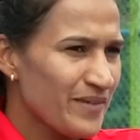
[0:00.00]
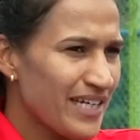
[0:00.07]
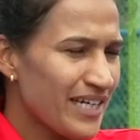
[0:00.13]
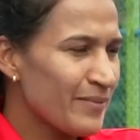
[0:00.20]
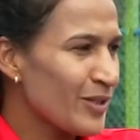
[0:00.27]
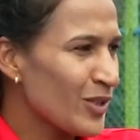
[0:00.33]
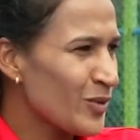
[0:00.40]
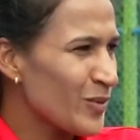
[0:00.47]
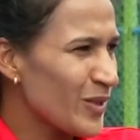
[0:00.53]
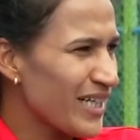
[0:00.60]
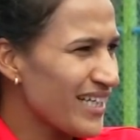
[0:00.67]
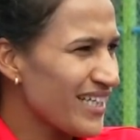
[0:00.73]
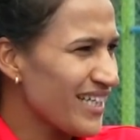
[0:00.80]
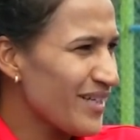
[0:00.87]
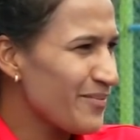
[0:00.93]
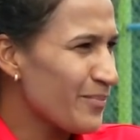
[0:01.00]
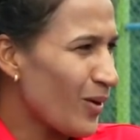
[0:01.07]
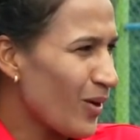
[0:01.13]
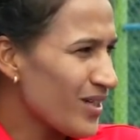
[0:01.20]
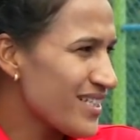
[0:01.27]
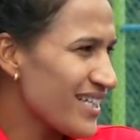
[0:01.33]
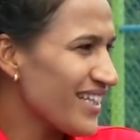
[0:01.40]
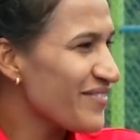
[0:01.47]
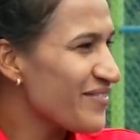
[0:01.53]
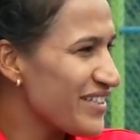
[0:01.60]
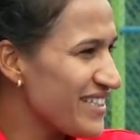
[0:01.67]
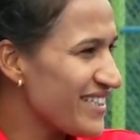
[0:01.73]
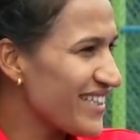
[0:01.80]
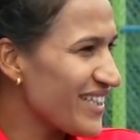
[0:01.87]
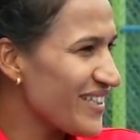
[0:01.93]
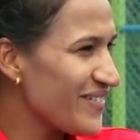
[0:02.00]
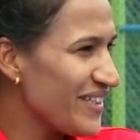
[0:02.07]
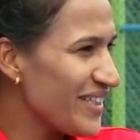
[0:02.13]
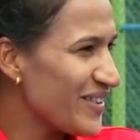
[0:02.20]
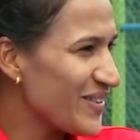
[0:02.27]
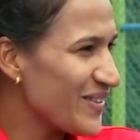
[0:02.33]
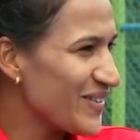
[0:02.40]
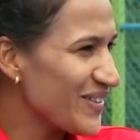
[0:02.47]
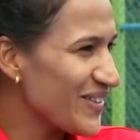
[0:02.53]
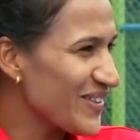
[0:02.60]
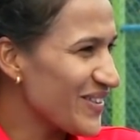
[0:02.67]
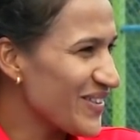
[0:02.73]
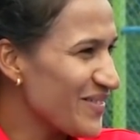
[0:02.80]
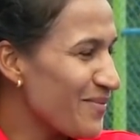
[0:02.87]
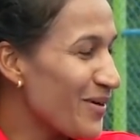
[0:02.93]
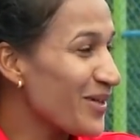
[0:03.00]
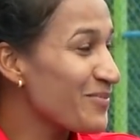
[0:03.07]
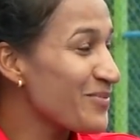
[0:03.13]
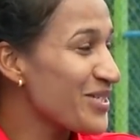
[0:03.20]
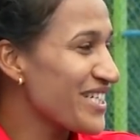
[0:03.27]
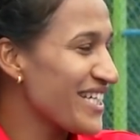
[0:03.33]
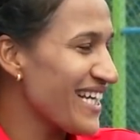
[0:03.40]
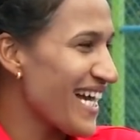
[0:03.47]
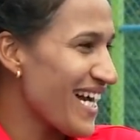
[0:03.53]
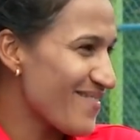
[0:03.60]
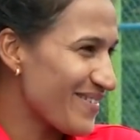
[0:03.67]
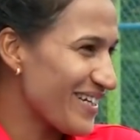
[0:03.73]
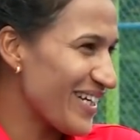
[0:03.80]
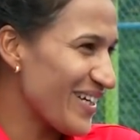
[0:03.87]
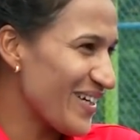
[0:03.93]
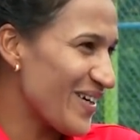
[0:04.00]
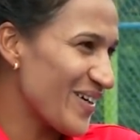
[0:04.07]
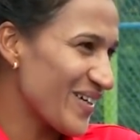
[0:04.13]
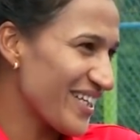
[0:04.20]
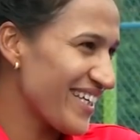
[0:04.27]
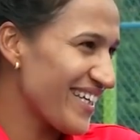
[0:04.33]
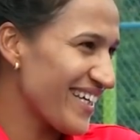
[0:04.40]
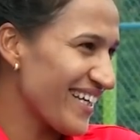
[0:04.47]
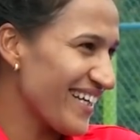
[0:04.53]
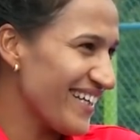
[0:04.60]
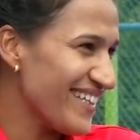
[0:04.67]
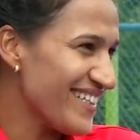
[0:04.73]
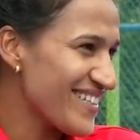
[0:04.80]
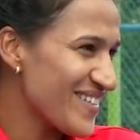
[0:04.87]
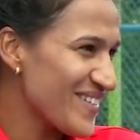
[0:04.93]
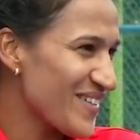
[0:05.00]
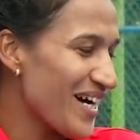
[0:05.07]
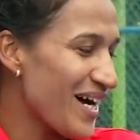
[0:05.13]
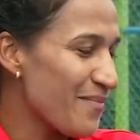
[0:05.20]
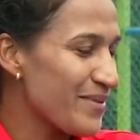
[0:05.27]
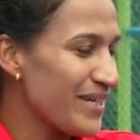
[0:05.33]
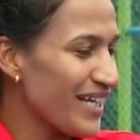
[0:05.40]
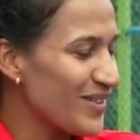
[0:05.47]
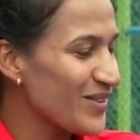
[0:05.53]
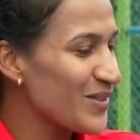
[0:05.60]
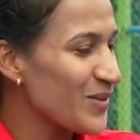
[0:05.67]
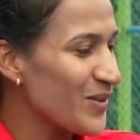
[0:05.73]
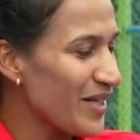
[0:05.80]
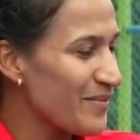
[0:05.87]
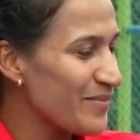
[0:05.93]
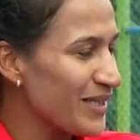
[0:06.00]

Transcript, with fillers: लाइक मेरे को बोला कि आप बहुत ज़्यादा फिजिकली वीक हो तो बहुत मुश्किल है आपके लिए हॉकी खेलना सो आप या तो थोड़ा